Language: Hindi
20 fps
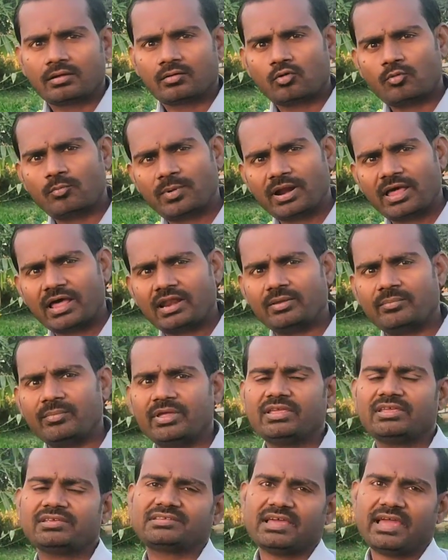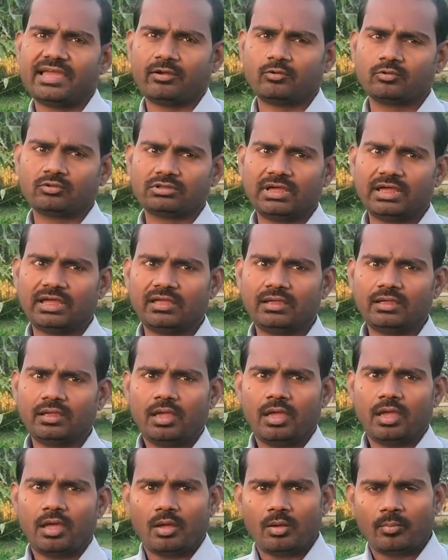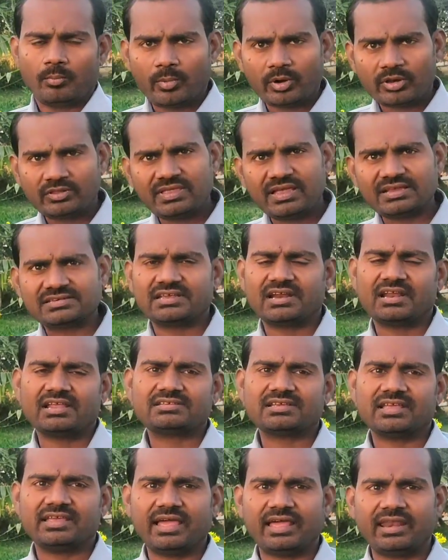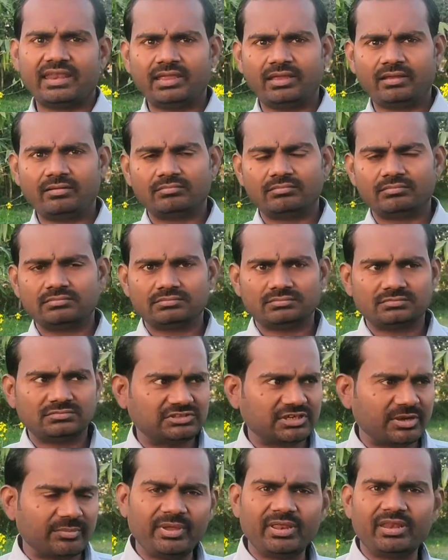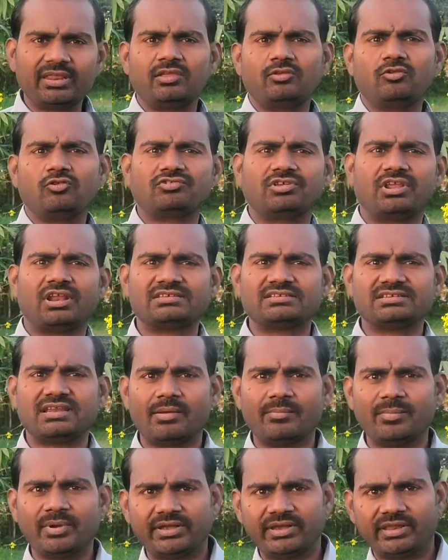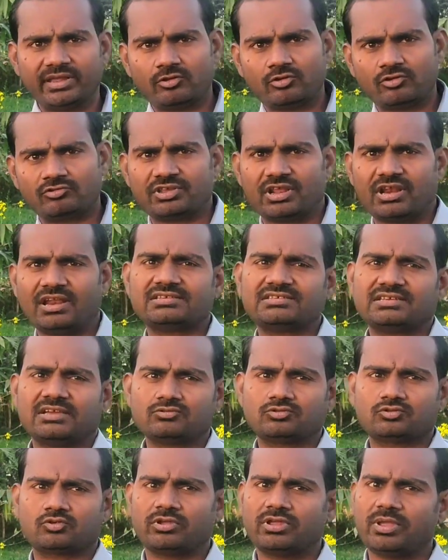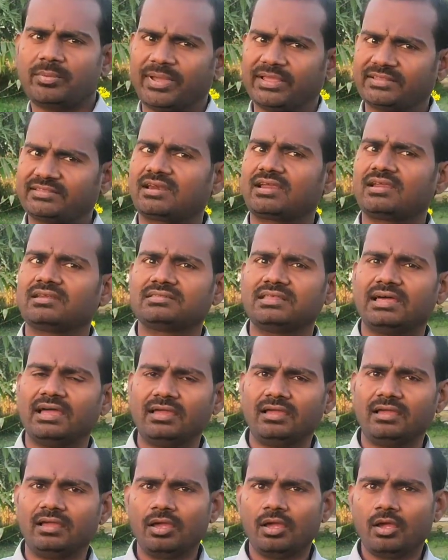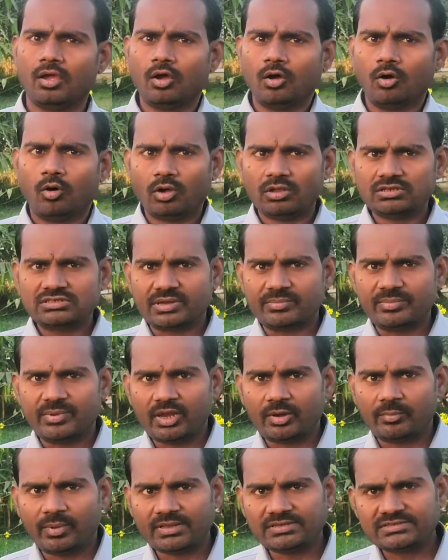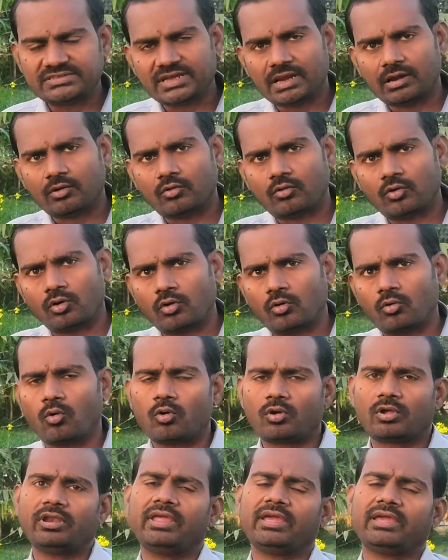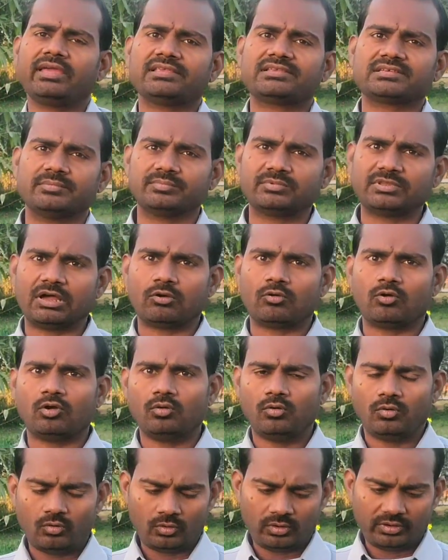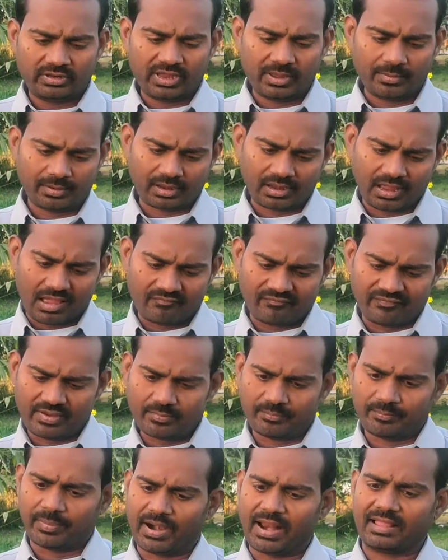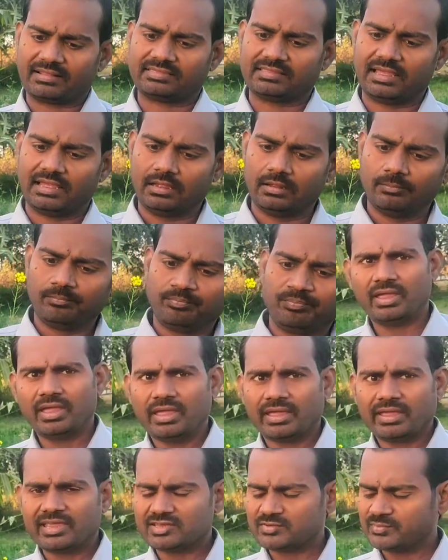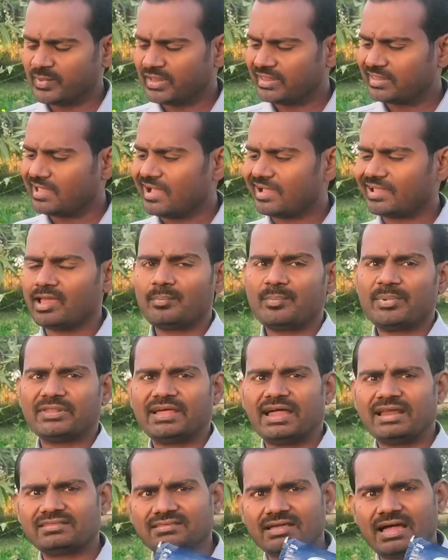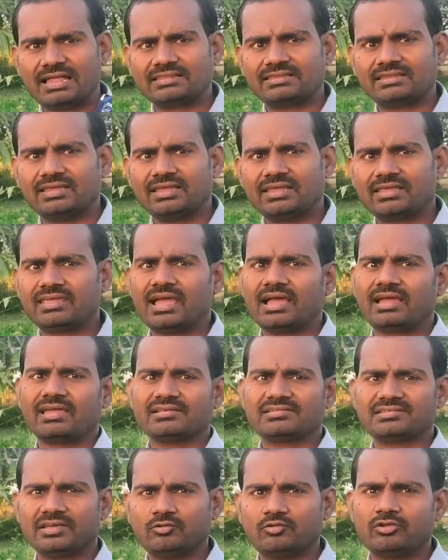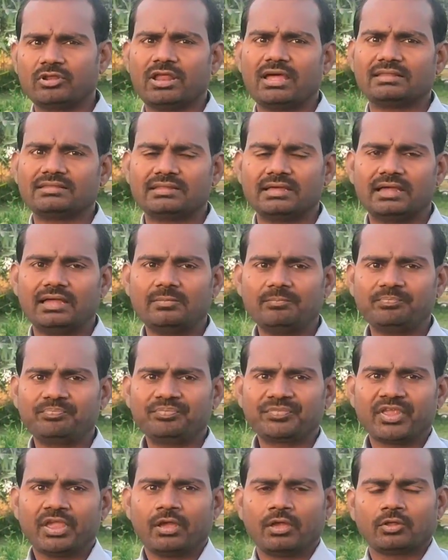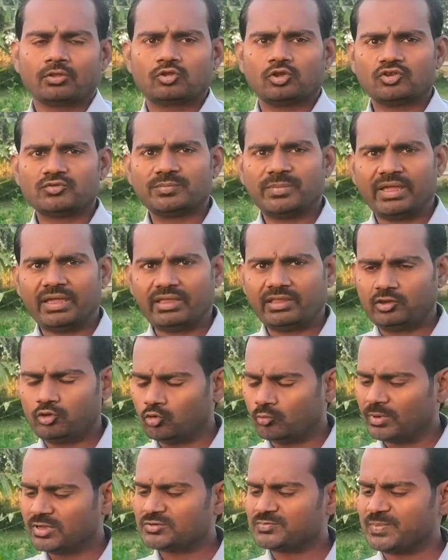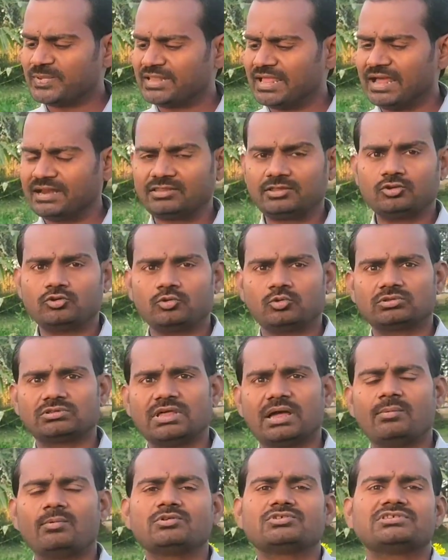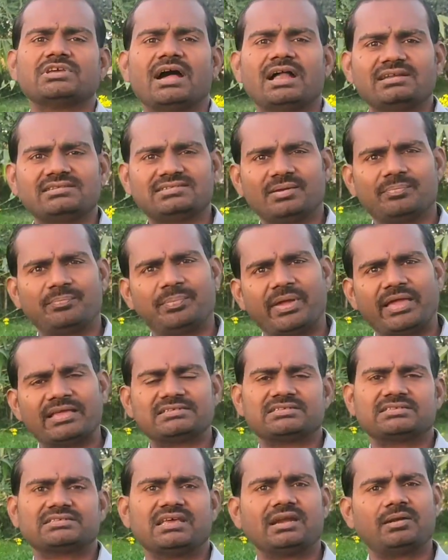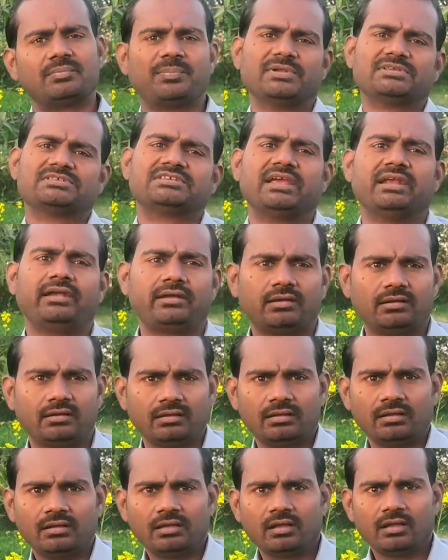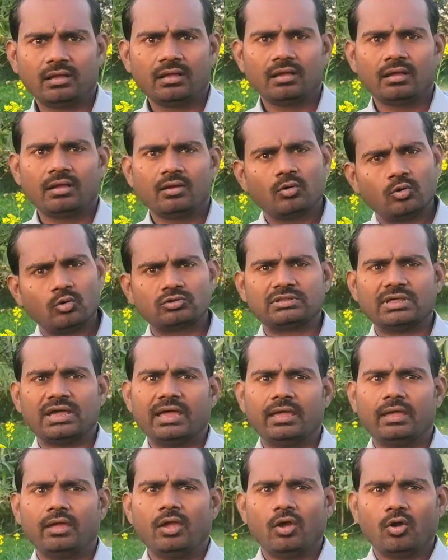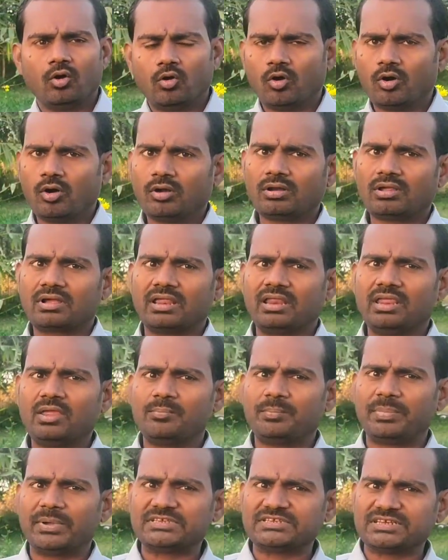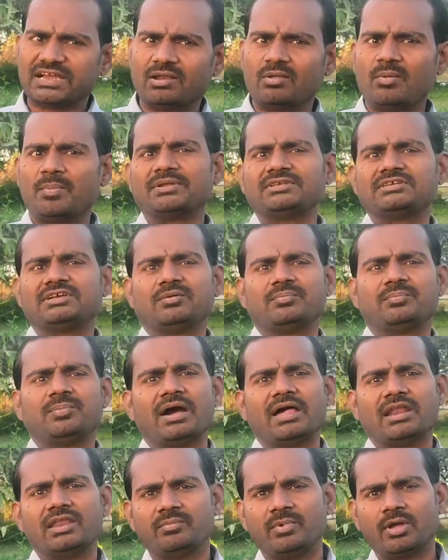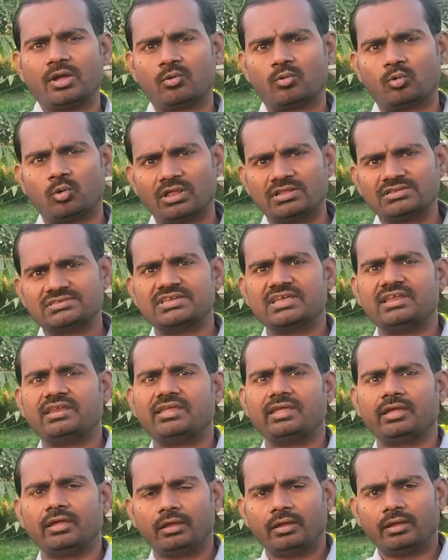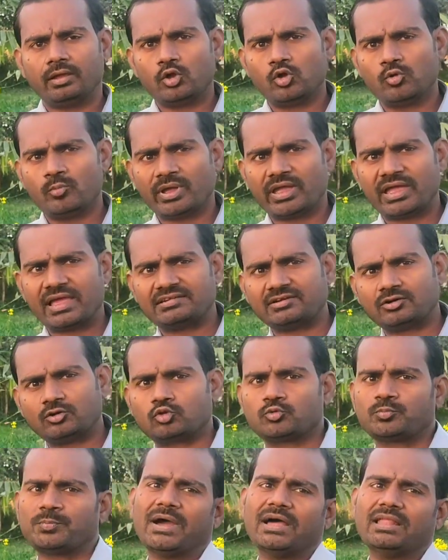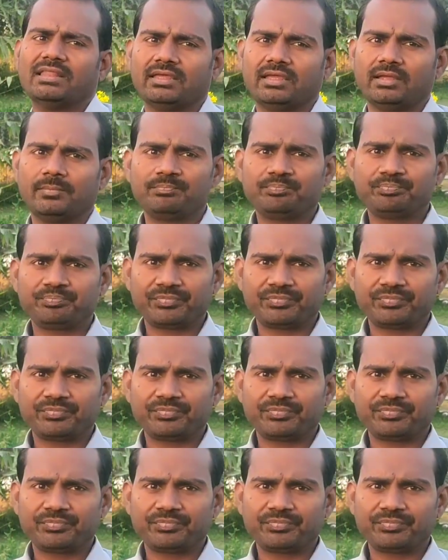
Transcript: को बढ़ाने में ये सहायक होता है मृदा संरचना यानी जमीन की जो संरचना मिट्टी की जो संरचना उसको ये बेहतर करता है और ज़मीन में जल को रोकने की क्षमता को ये काफ़ी बढ़ाता है कि इसमें क्या क्या पदार्थ आते हैं क्या क्या संयोजन आता है तो इसमें ह्यूमस पदार्थ जो होता है वो साठ से पैंसठ परसेंट होता है और करीब पचानवे परसेंट पानी में घुलनशील ये ह्यूमिक एसिड उत्पाद है